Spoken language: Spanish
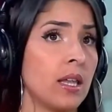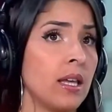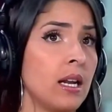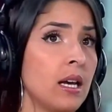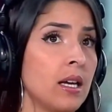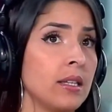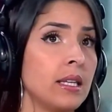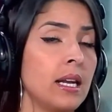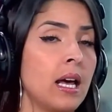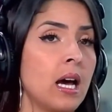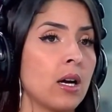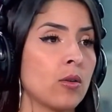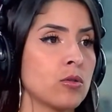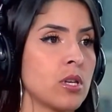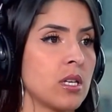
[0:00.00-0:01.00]
de, de las
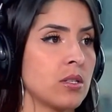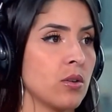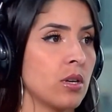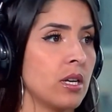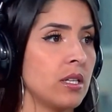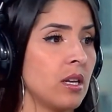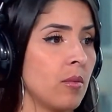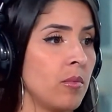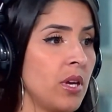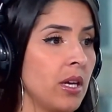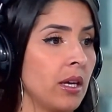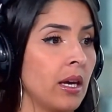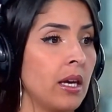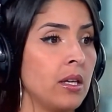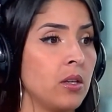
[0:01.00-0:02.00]
acusaciones también
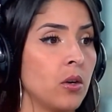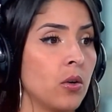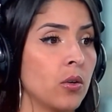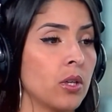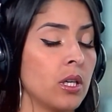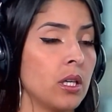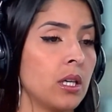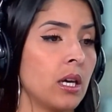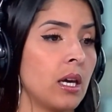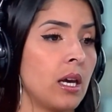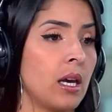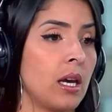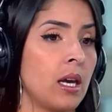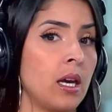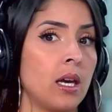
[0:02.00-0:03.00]
es Ñongi
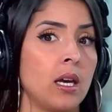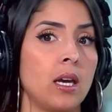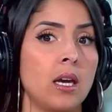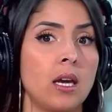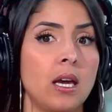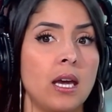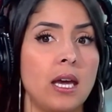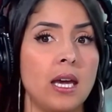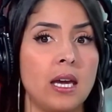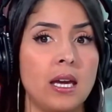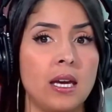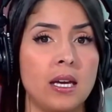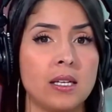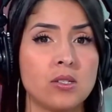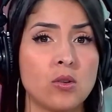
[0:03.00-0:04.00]
que
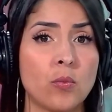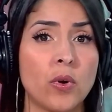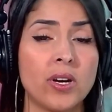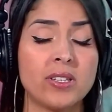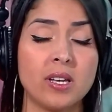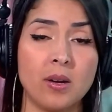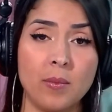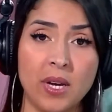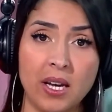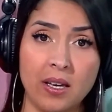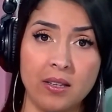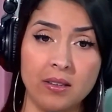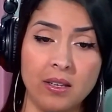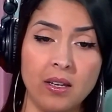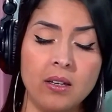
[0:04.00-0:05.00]
eh,
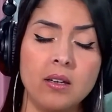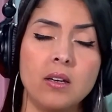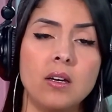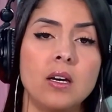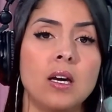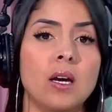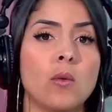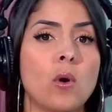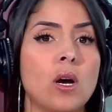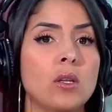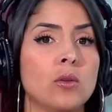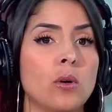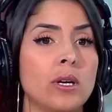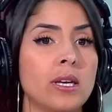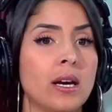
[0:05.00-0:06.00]
supuestamente
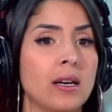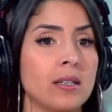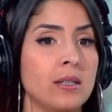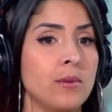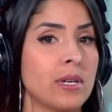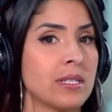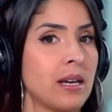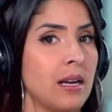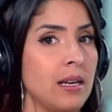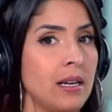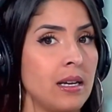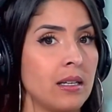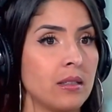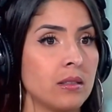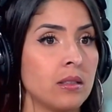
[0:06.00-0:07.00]
cuando ella iba a
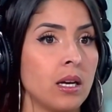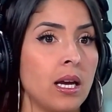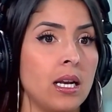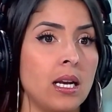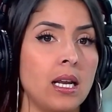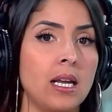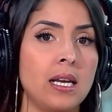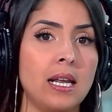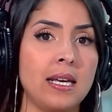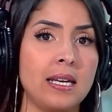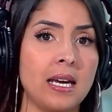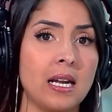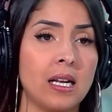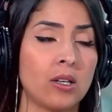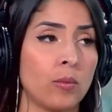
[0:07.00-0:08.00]
salir, él le
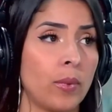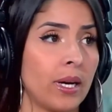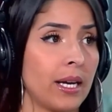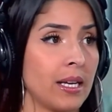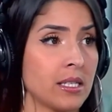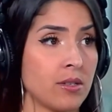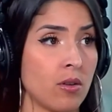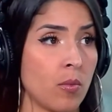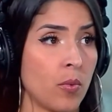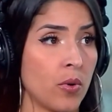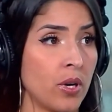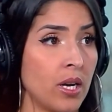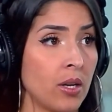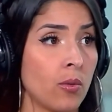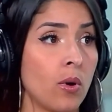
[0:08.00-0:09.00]
elegía la ropa que ella se iba a
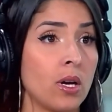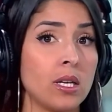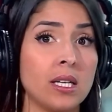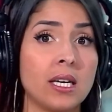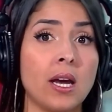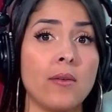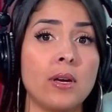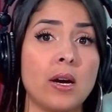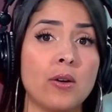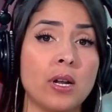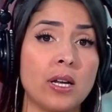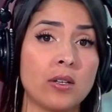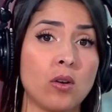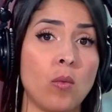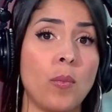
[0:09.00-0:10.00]
poner ah, y que había una
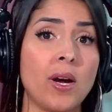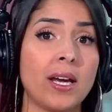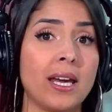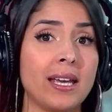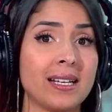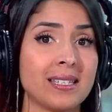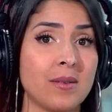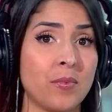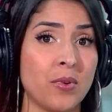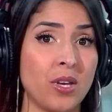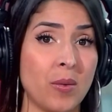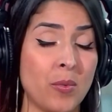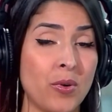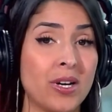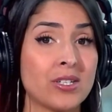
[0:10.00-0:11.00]
ropa que ella se podía
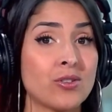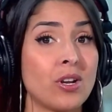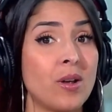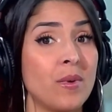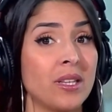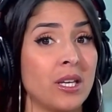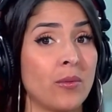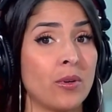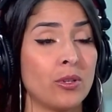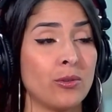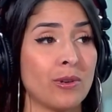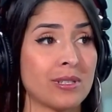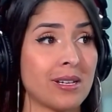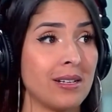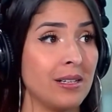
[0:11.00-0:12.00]
mm. poner solamente cuando iba
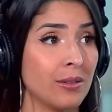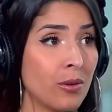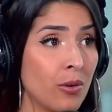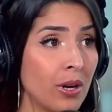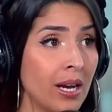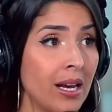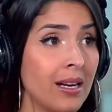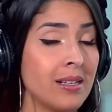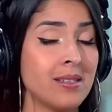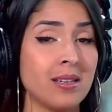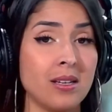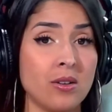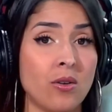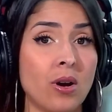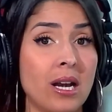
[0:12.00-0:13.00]
a salir con él, si
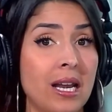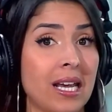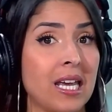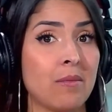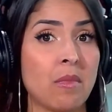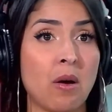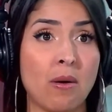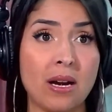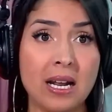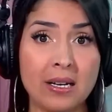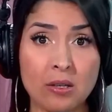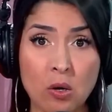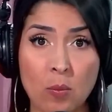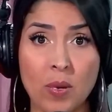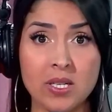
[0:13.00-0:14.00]
no, él le quemaba la
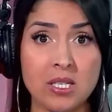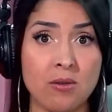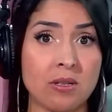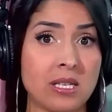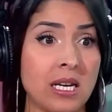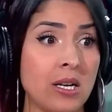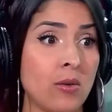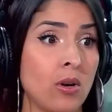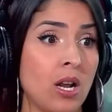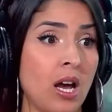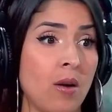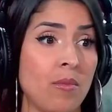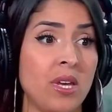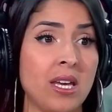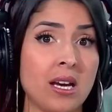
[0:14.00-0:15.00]
ropa si iba a salir con las
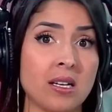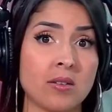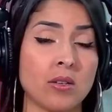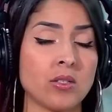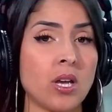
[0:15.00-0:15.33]
amigas.